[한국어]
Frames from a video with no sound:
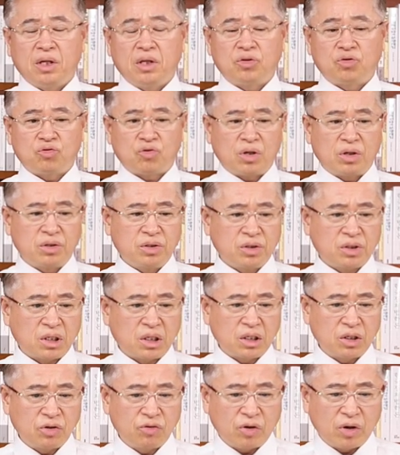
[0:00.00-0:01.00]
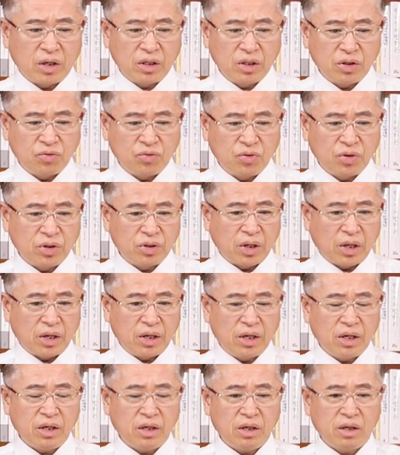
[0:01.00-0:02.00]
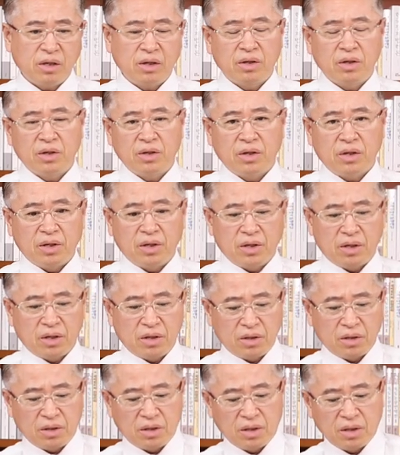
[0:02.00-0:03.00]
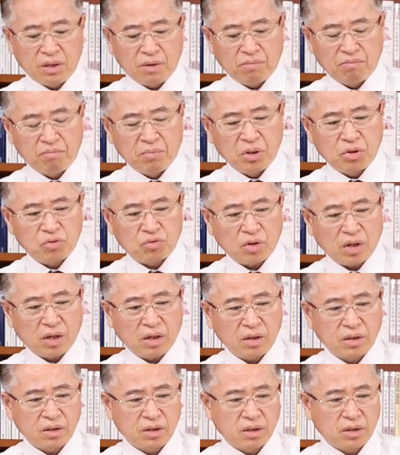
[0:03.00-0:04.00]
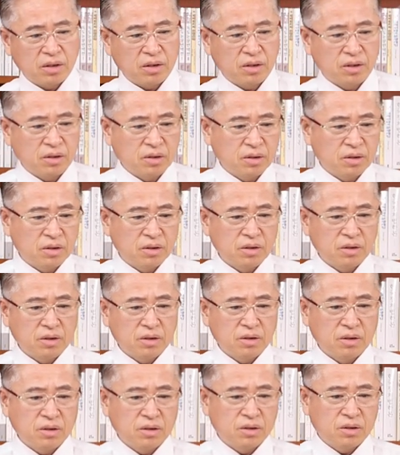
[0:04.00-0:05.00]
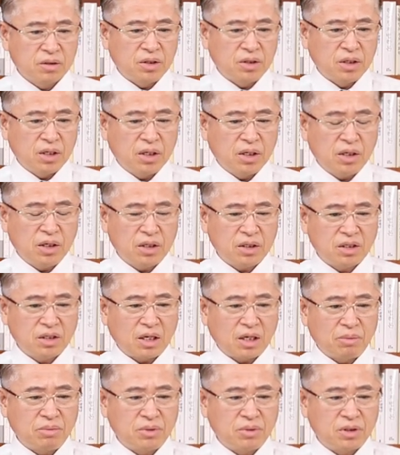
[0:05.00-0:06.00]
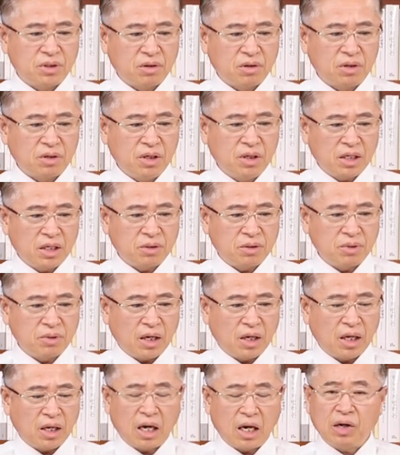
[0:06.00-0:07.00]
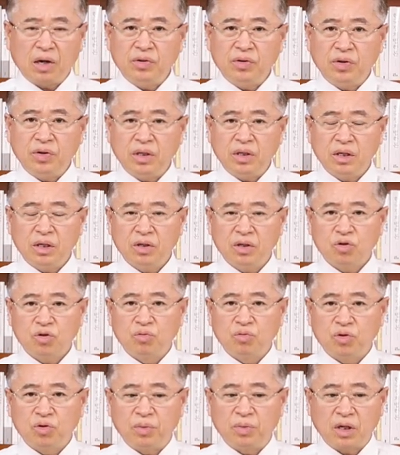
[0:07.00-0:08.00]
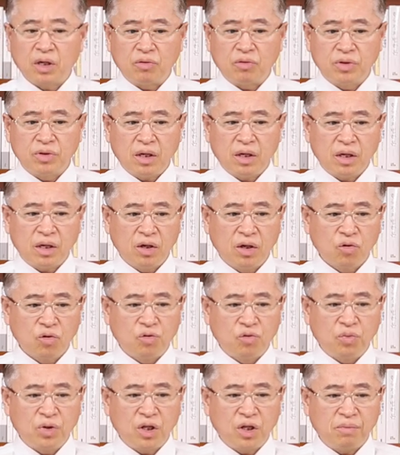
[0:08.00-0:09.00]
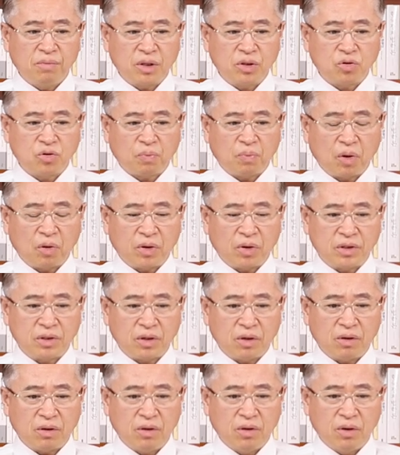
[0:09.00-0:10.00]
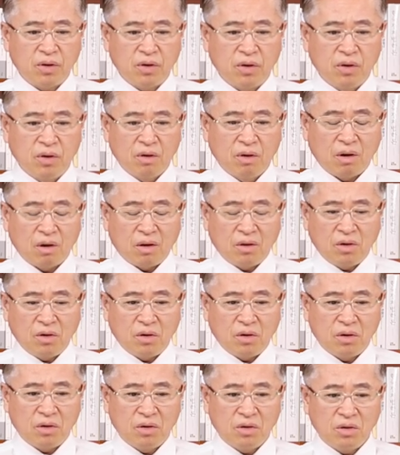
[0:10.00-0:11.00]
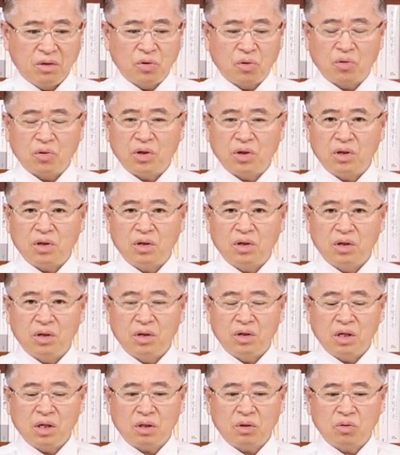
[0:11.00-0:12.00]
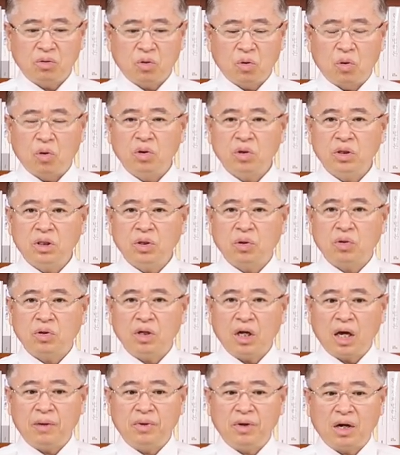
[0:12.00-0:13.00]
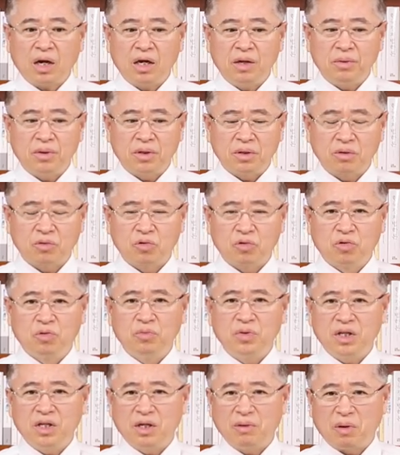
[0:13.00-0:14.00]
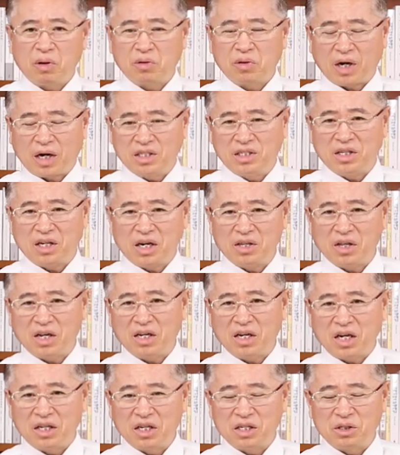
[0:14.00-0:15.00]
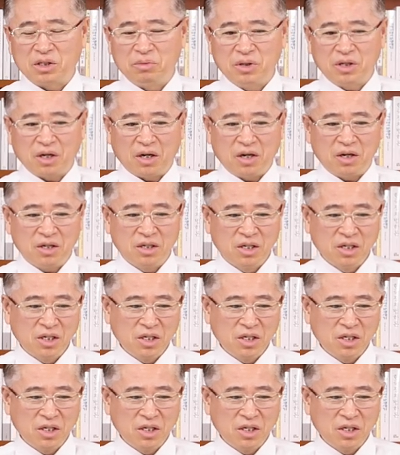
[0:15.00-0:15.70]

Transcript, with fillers: 네, 중앙선관위원회에 예, 민주당 등이 참석을 했습니다. 행안위 이십이 명 가운데 국민의힘만 쏙 빼고 왔어요. 아니, 의혹이 있고 의혹을 해명하려면 국민의힘하고 같이 가야 되는 거 아니겠습니까?